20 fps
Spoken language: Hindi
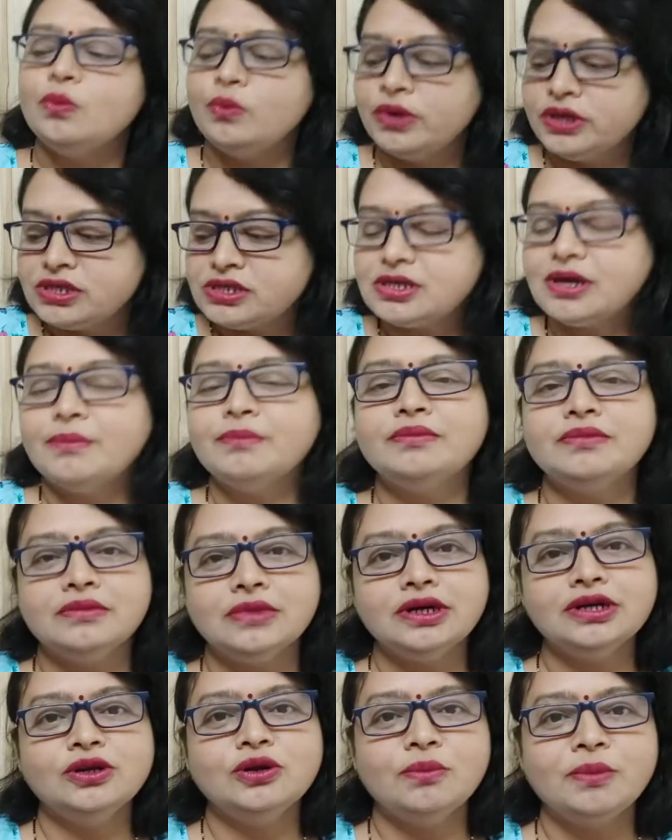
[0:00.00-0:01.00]
विथ सम
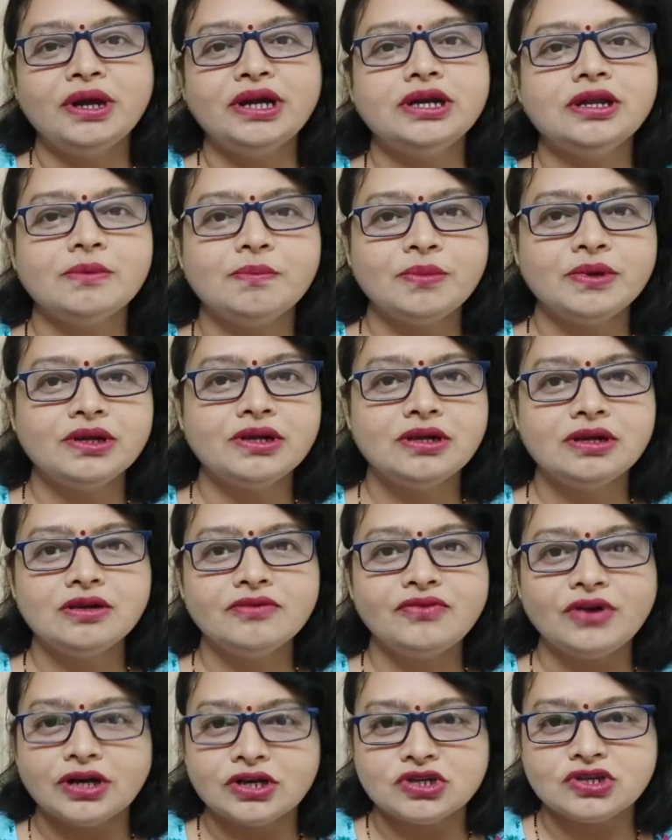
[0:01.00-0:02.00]
यू नो
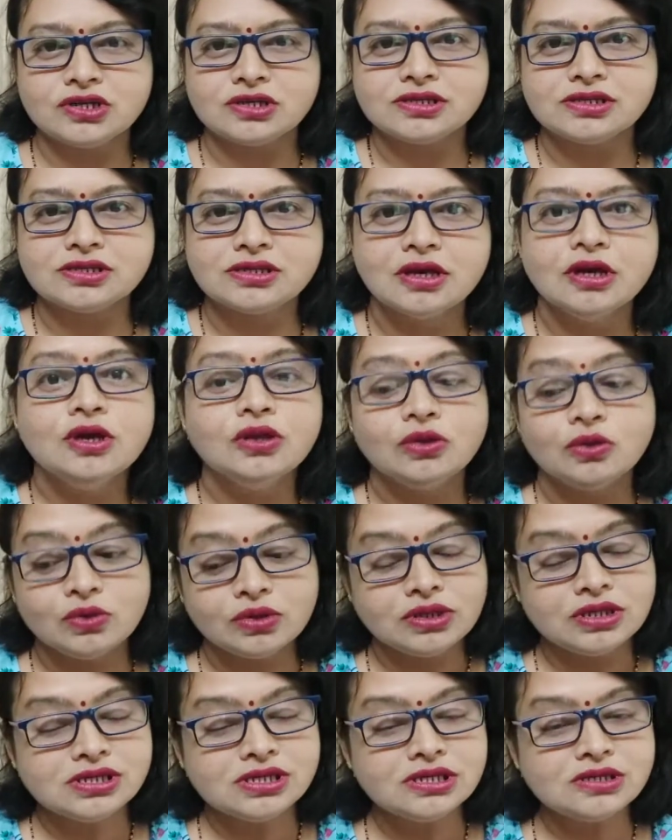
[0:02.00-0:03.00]
मल्टीपल फंक्शंस तो
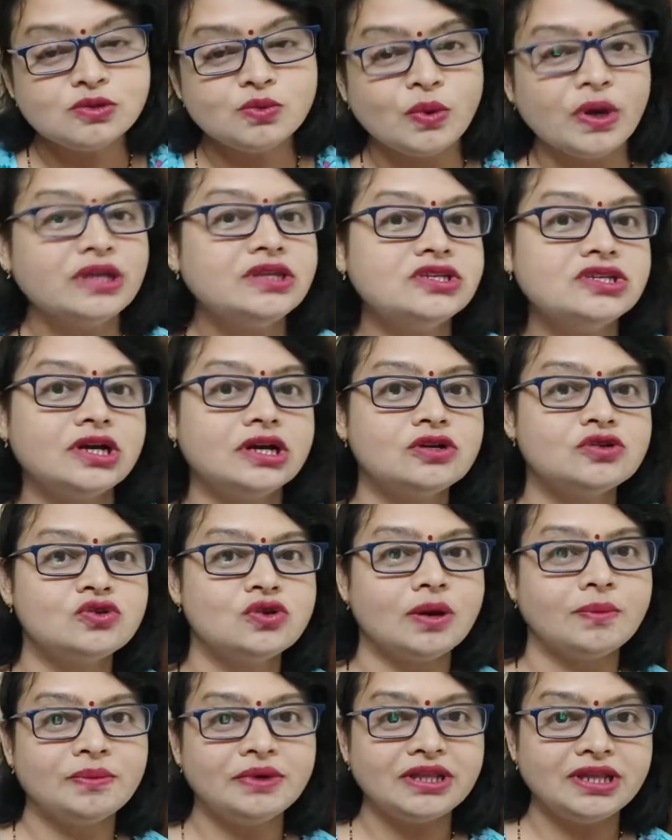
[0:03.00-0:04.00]
दिस इज़ वन चार्ट
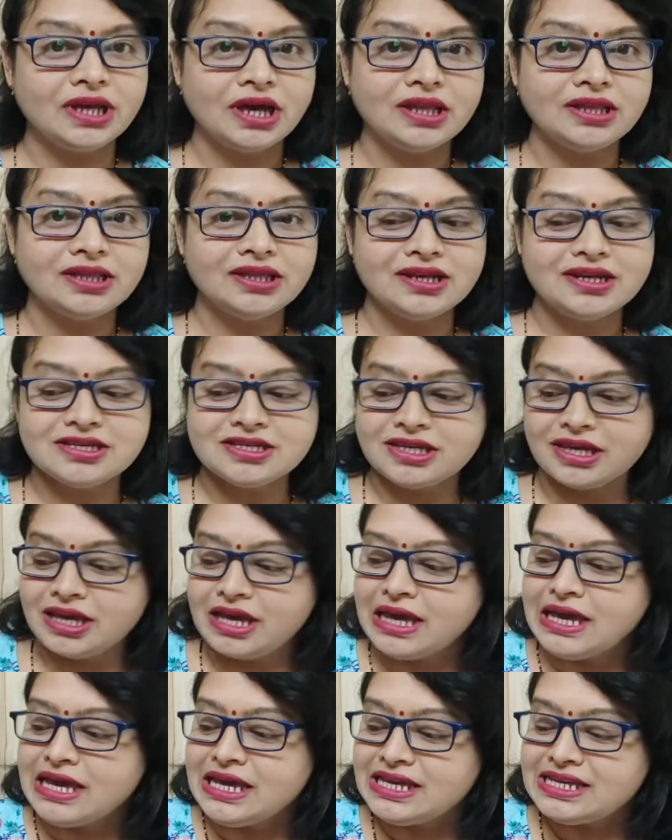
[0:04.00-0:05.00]
जो आपने ध्यान देना चाहिए